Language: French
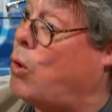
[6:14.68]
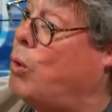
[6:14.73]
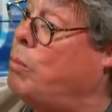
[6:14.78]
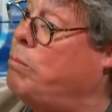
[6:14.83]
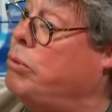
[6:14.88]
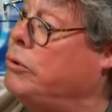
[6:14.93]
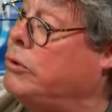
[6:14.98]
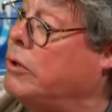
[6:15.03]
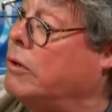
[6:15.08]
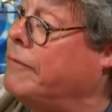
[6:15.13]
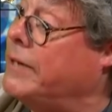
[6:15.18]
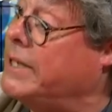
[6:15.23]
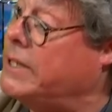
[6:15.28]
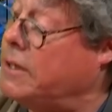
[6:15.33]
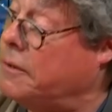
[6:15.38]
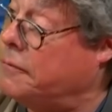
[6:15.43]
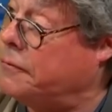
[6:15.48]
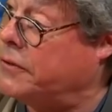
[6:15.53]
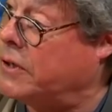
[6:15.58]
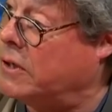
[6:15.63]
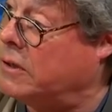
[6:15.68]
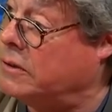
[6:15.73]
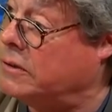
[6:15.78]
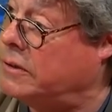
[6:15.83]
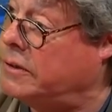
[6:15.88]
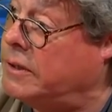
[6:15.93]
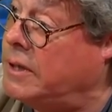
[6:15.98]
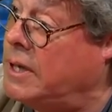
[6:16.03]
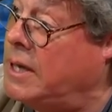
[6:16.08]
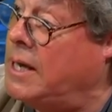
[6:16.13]
rebute en
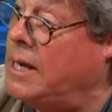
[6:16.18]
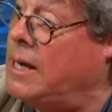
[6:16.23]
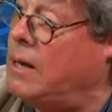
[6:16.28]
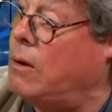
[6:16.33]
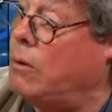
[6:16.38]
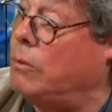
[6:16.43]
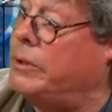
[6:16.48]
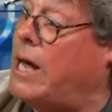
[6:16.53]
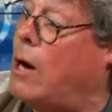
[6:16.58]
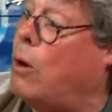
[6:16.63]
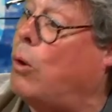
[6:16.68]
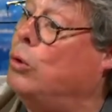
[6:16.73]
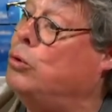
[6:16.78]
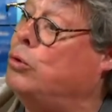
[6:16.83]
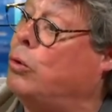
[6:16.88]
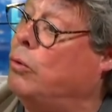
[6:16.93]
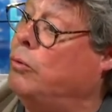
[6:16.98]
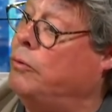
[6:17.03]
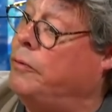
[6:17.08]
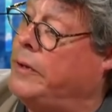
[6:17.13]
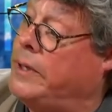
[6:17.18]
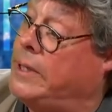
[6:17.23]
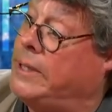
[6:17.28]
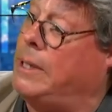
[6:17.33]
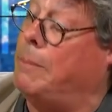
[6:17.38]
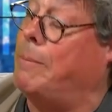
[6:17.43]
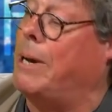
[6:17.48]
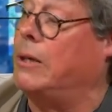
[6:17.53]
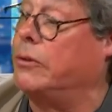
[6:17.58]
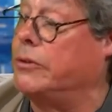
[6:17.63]
29-30. On a retrouvé
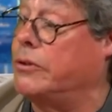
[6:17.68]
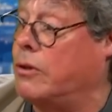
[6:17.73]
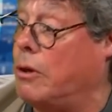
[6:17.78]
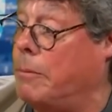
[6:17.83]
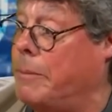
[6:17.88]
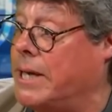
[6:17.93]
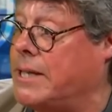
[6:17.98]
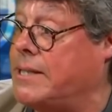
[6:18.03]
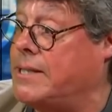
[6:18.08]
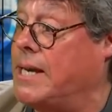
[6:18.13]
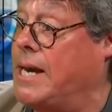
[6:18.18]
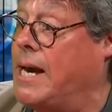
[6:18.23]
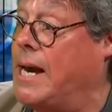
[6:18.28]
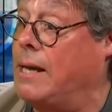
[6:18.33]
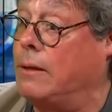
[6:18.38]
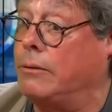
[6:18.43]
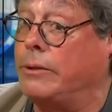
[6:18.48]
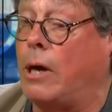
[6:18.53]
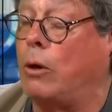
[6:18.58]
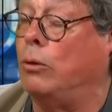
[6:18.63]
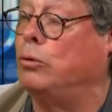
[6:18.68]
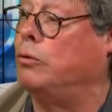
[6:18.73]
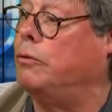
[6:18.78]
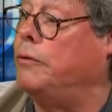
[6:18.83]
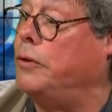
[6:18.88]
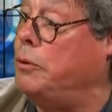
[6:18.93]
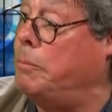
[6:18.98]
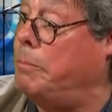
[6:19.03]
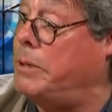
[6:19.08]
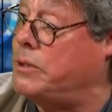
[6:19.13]
des balances commerciales, on a
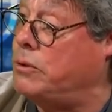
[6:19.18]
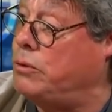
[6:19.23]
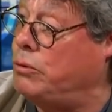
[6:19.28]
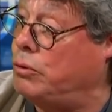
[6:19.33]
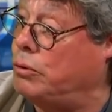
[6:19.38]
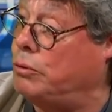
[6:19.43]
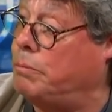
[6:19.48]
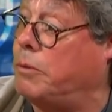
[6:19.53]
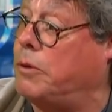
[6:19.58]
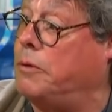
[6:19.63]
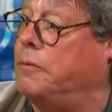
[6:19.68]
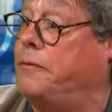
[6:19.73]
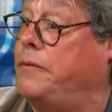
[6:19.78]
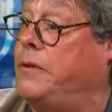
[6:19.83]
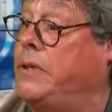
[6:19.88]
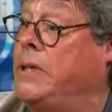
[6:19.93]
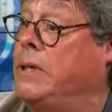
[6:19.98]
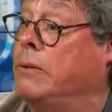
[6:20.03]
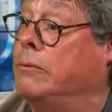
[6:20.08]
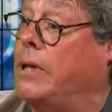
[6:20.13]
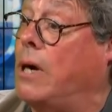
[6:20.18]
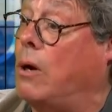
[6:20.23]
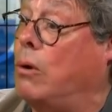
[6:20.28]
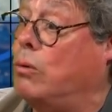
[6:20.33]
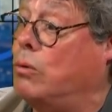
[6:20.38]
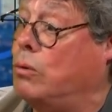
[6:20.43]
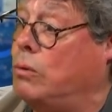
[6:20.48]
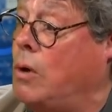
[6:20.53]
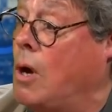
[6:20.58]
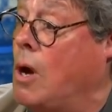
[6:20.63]
retrouvé une baisse du taux de profit, on a,
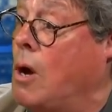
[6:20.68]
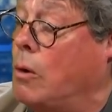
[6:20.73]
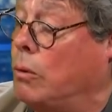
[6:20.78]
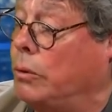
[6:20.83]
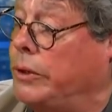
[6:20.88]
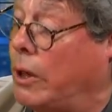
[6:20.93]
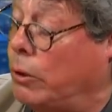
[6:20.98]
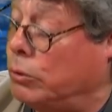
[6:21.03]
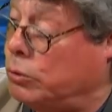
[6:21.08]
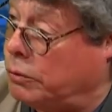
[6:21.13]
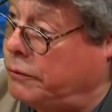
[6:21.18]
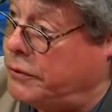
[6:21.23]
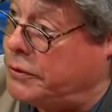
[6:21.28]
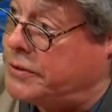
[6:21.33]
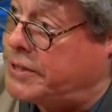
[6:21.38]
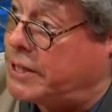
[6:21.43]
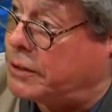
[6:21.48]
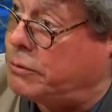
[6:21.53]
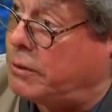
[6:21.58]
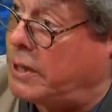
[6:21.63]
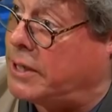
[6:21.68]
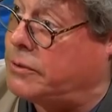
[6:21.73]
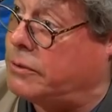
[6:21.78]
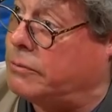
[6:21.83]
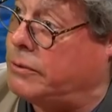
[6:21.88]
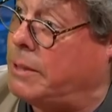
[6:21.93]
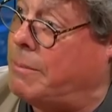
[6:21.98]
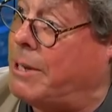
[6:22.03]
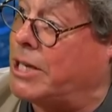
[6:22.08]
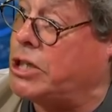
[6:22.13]
on a retrouvé une
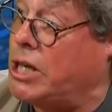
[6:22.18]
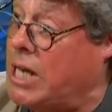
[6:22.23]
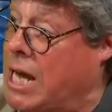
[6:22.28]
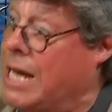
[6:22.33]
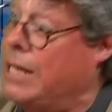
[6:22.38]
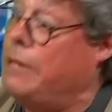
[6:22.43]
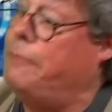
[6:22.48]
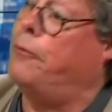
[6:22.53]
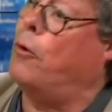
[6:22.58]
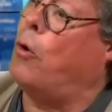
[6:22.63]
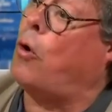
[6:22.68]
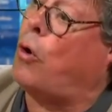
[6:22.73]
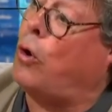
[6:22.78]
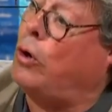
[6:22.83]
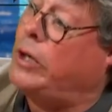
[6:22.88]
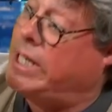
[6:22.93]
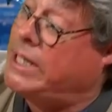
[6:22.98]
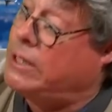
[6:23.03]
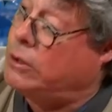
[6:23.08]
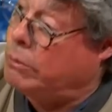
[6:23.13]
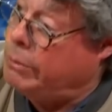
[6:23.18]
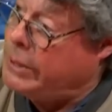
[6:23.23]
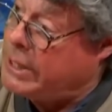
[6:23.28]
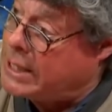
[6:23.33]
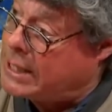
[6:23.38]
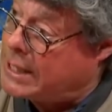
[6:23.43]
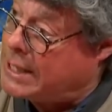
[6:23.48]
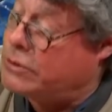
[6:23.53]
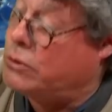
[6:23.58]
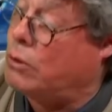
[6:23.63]
saturation des marchés. Il faut
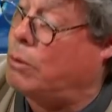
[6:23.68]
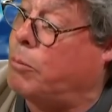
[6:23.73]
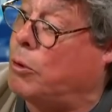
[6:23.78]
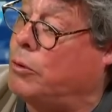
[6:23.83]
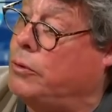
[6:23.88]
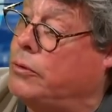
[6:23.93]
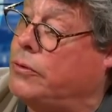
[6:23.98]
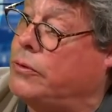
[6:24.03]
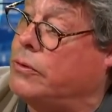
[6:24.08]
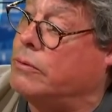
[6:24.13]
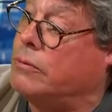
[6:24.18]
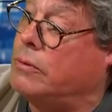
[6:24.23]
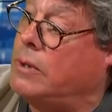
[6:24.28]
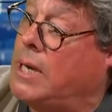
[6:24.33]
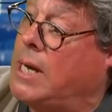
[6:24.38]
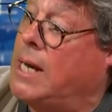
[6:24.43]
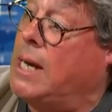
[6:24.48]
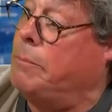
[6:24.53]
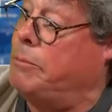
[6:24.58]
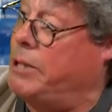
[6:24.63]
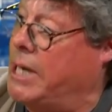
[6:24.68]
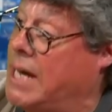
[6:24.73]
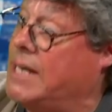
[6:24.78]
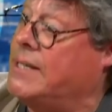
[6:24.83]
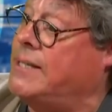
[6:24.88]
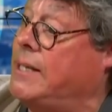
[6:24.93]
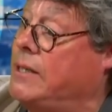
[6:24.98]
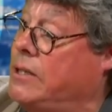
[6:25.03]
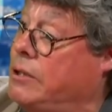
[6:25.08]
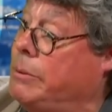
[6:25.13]
redétruire la surproduction. Puis
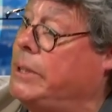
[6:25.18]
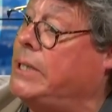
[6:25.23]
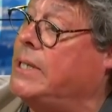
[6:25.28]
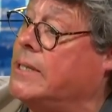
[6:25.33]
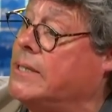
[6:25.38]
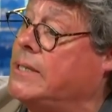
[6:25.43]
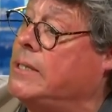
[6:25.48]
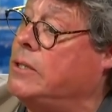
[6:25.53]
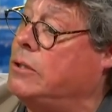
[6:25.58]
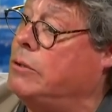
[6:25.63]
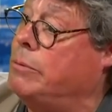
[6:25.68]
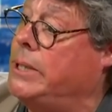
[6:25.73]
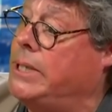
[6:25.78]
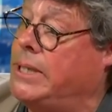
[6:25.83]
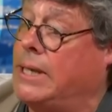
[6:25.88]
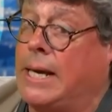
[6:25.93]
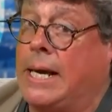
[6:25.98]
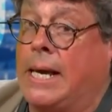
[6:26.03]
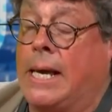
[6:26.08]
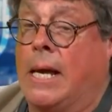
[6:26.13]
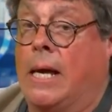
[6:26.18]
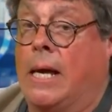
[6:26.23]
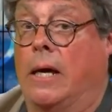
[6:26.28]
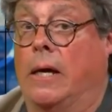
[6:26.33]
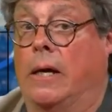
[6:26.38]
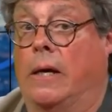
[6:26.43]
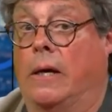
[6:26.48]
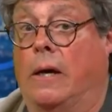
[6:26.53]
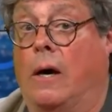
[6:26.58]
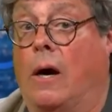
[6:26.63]
ainsi de suite, ainsi de suite.
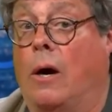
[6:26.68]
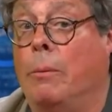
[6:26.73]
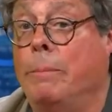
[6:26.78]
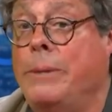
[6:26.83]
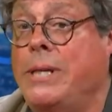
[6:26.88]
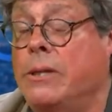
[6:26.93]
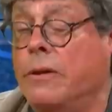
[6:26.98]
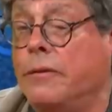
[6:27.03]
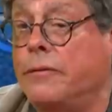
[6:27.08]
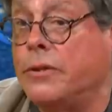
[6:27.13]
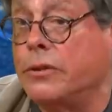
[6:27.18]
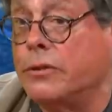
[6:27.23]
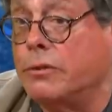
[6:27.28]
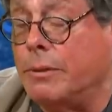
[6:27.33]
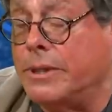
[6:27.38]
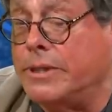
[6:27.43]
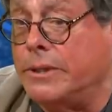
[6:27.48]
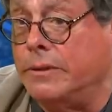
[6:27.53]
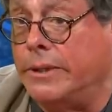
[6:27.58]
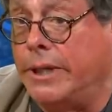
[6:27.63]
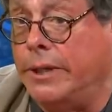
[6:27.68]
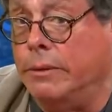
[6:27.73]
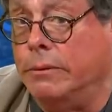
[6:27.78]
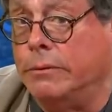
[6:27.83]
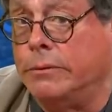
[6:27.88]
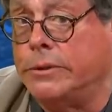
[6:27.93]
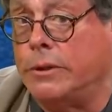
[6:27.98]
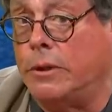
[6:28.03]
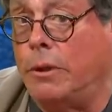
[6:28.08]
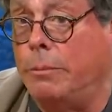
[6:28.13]
Euh, en
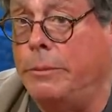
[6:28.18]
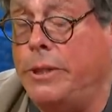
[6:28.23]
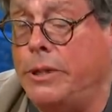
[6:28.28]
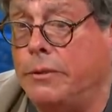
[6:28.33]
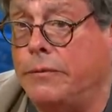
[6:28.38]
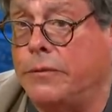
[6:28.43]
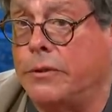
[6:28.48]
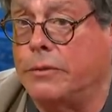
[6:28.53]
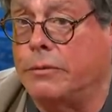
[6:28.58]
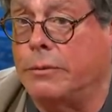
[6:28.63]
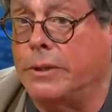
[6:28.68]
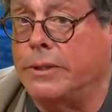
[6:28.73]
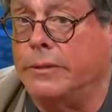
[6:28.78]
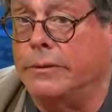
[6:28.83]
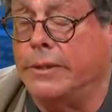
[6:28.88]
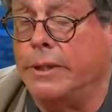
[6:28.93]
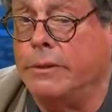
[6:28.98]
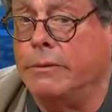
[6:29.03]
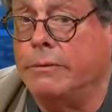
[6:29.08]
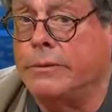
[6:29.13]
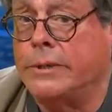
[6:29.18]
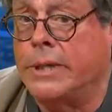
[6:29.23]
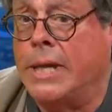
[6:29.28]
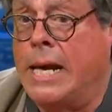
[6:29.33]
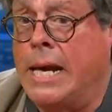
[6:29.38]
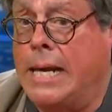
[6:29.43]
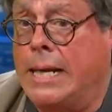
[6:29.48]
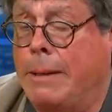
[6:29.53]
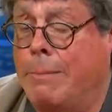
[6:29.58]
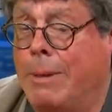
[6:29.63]
1971, en 1971,
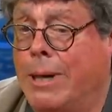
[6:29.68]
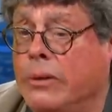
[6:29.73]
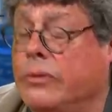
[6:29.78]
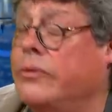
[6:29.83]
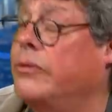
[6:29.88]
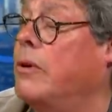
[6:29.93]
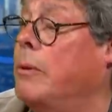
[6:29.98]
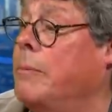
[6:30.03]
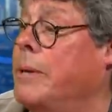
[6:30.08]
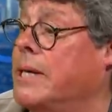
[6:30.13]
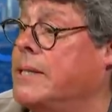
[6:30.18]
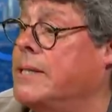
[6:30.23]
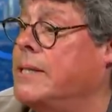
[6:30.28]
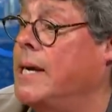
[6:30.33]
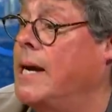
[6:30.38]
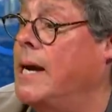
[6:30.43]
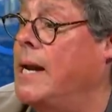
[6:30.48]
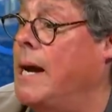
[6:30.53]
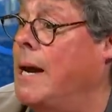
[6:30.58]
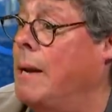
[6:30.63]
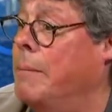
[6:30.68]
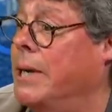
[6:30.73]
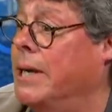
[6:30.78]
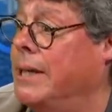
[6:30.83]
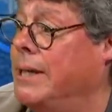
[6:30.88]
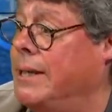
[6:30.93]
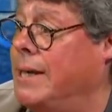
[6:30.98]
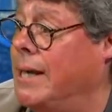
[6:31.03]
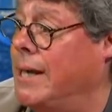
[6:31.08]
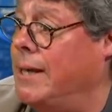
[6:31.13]
les balances commerciales
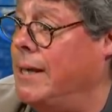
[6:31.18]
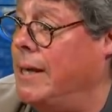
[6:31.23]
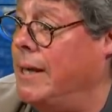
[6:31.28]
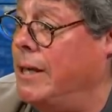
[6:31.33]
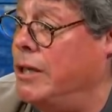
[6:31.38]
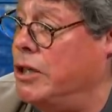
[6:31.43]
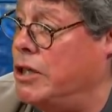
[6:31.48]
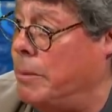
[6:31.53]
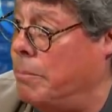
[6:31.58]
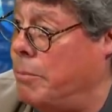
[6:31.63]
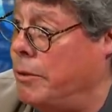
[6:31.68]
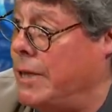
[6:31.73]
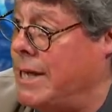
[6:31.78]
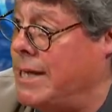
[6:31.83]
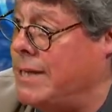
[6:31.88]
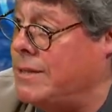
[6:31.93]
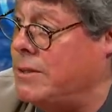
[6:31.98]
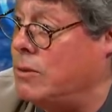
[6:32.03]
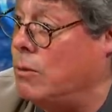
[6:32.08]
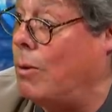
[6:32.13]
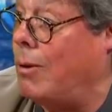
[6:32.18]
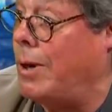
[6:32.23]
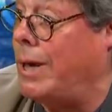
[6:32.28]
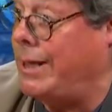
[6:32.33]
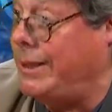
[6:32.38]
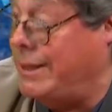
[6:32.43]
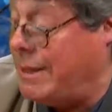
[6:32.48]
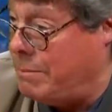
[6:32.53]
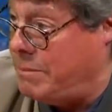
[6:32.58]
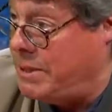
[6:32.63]
américaines et japonaises sont
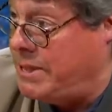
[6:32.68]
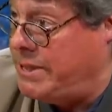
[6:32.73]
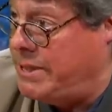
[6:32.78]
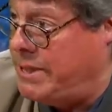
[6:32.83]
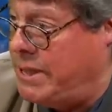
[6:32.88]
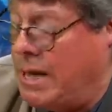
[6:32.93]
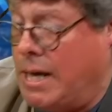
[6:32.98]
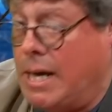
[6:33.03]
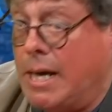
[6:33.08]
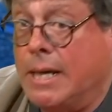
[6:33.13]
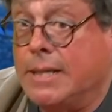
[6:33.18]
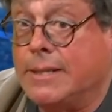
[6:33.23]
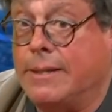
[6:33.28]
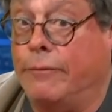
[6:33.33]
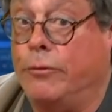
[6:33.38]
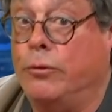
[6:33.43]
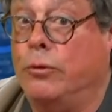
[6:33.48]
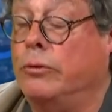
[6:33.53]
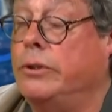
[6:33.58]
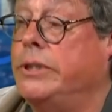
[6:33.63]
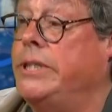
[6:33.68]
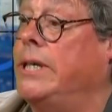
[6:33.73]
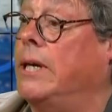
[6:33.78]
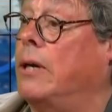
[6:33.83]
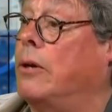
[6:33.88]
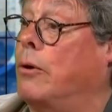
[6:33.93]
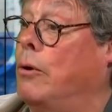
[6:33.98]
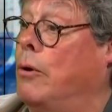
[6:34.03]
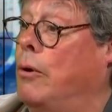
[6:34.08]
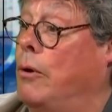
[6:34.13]
rétablies. Ça veut donc
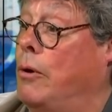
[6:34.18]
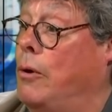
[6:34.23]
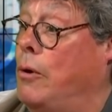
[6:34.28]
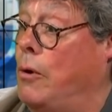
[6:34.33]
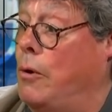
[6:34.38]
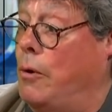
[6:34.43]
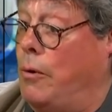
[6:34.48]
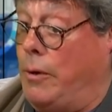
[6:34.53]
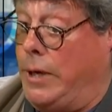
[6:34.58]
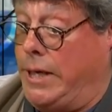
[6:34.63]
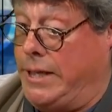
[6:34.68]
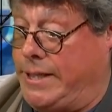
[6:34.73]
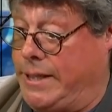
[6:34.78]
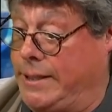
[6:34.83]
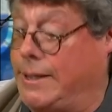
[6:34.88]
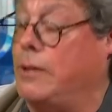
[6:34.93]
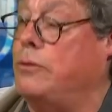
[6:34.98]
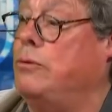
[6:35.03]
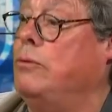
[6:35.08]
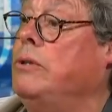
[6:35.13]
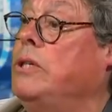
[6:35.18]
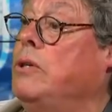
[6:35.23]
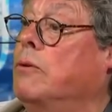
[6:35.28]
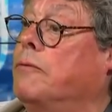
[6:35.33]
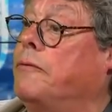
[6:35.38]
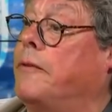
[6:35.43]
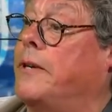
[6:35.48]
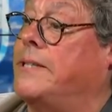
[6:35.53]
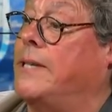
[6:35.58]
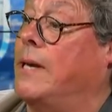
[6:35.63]
dire que les États-Unis
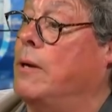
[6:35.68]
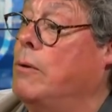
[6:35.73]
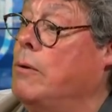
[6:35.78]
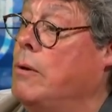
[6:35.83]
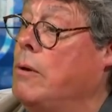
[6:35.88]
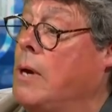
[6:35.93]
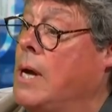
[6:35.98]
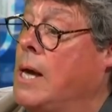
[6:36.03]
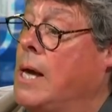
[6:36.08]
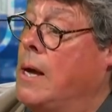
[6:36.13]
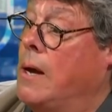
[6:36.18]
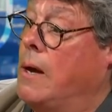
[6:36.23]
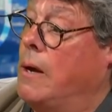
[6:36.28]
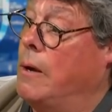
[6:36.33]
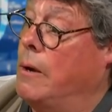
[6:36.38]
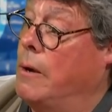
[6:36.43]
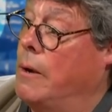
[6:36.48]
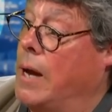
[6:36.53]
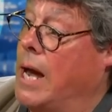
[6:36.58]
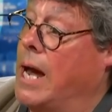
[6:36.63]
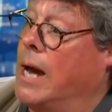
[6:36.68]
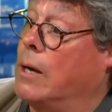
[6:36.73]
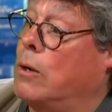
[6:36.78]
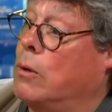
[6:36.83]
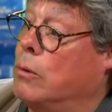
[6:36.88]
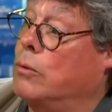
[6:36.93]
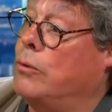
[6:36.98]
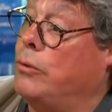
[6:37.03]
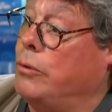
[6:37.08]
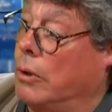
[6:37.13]
ont face à eux euh, un
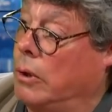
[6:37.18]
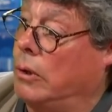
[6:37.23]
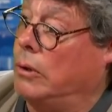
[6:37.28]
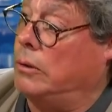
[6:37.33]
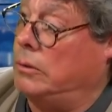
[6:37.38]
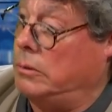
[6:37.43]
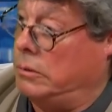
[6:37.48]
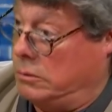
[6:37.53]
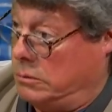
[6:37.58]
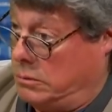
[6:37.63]
concurrent